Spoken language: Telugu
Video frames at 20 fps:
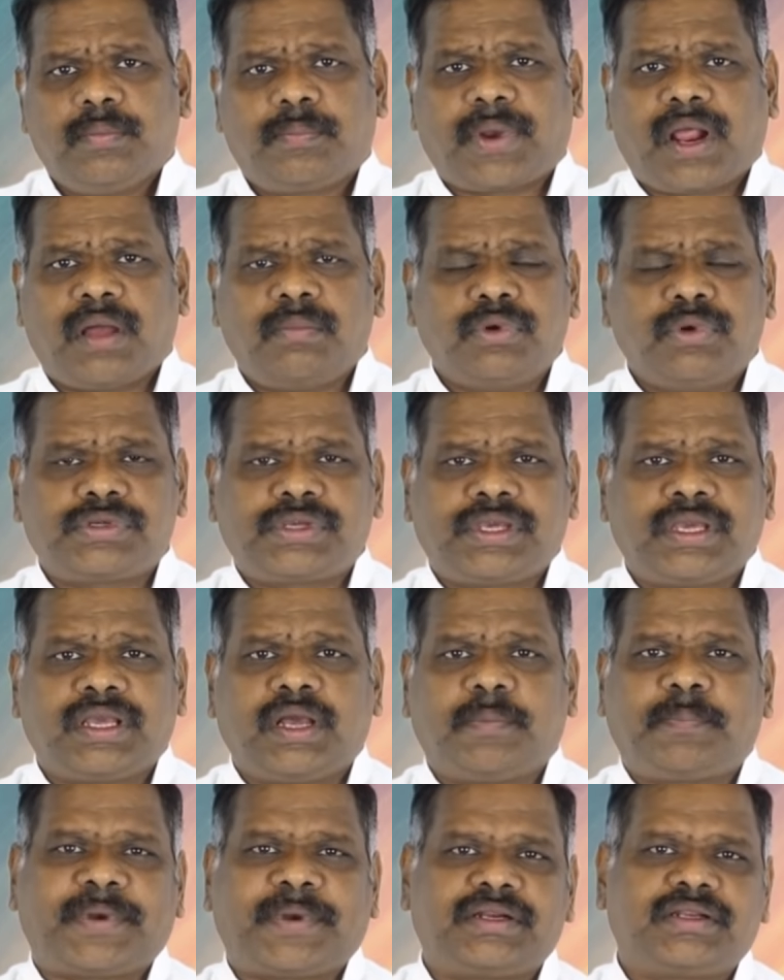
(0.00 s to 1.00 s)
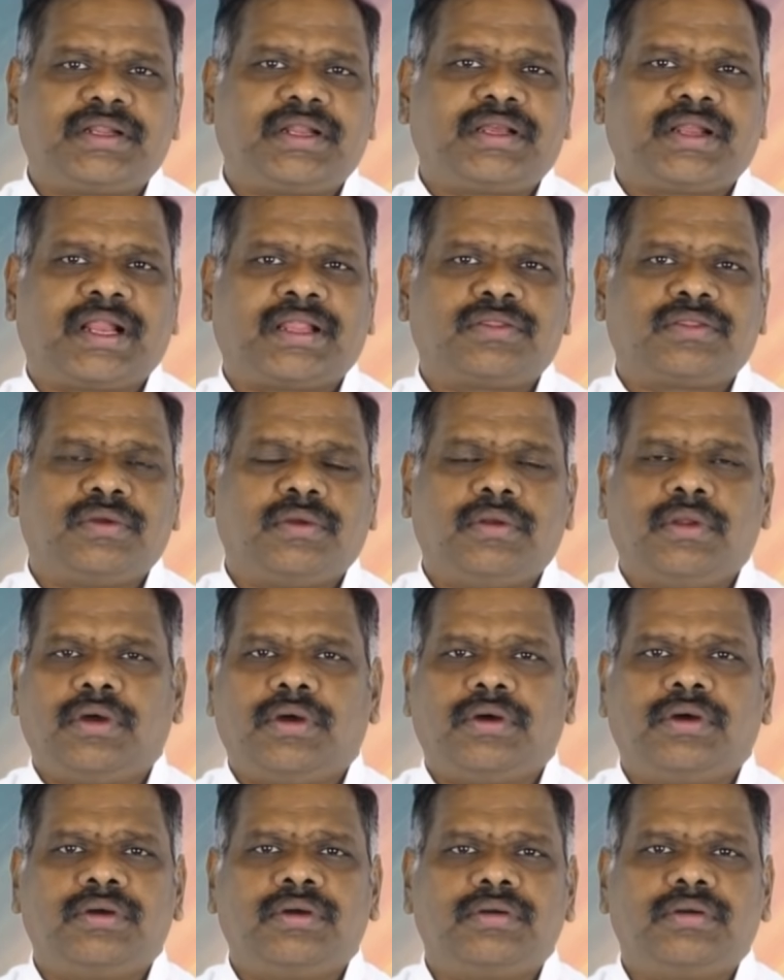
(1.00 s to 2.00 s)
ప్రాముఖ్యంగా ప్రకటన గ్రంథంలో
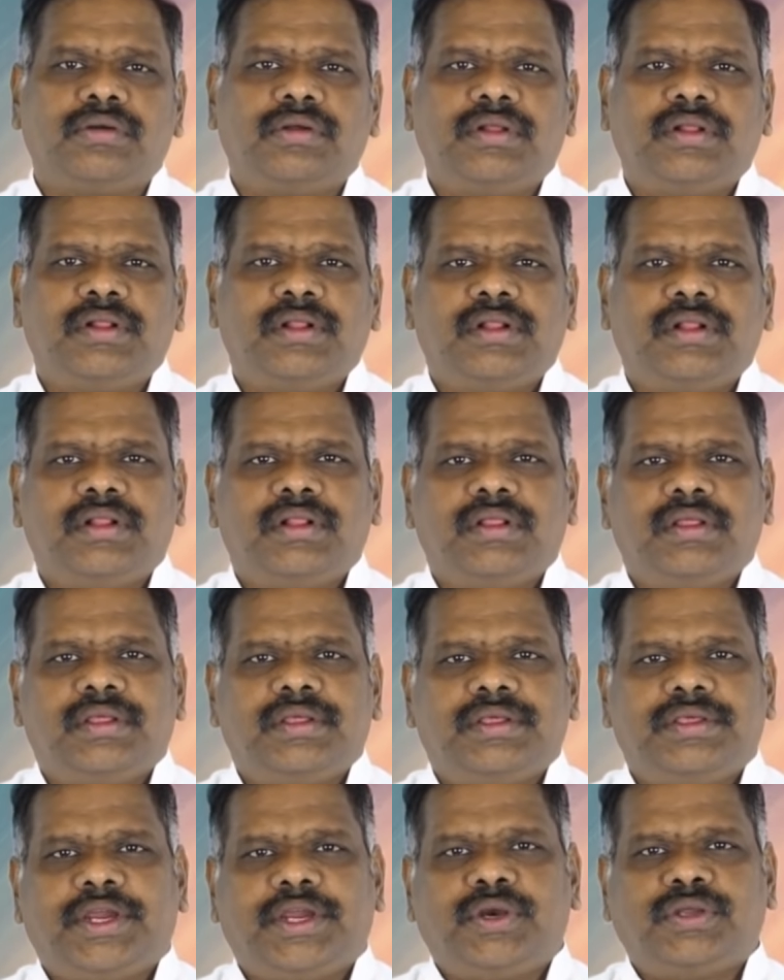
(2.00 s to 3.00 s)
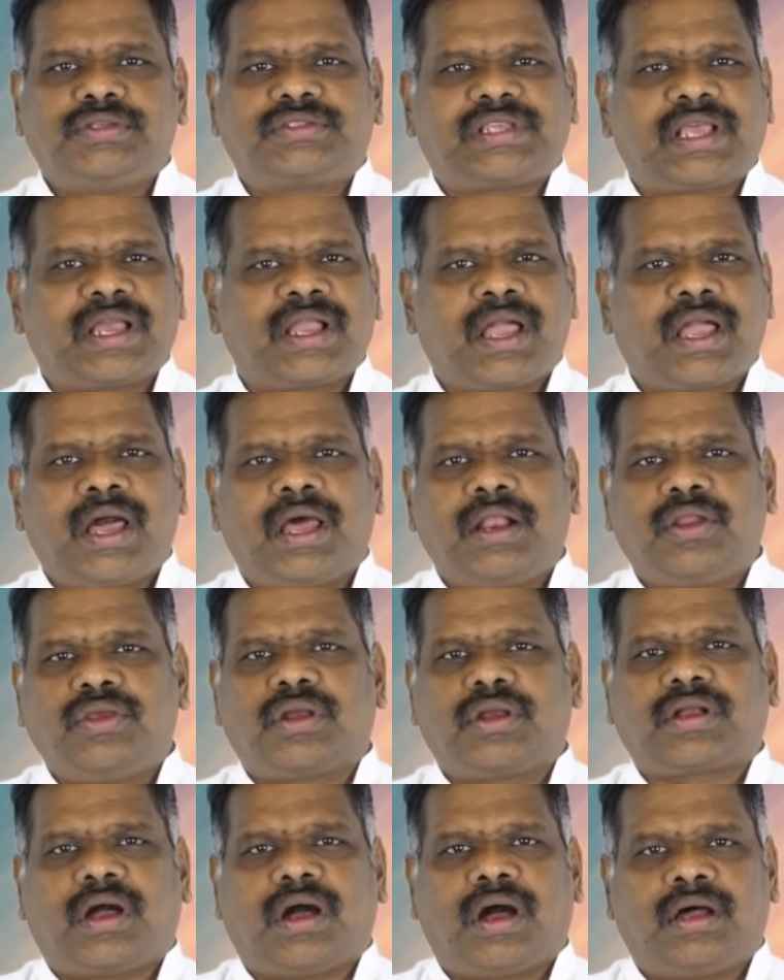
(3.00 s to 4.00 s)
ఏడు సంఘాల
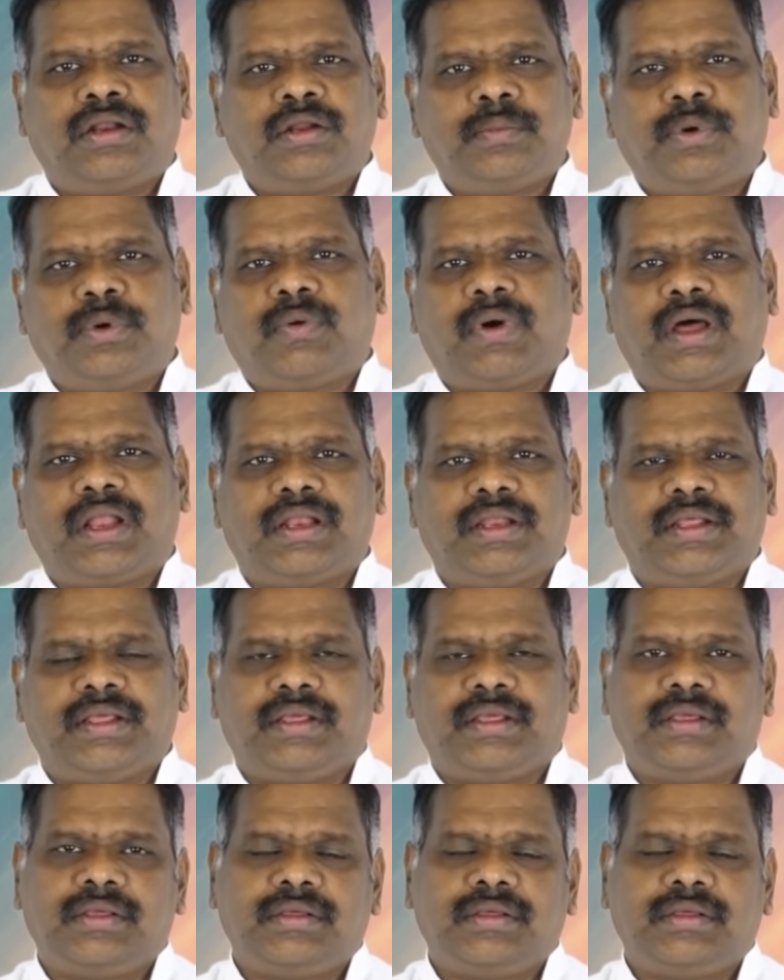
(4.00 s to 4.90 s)
యొక్క అనుభవాల్ని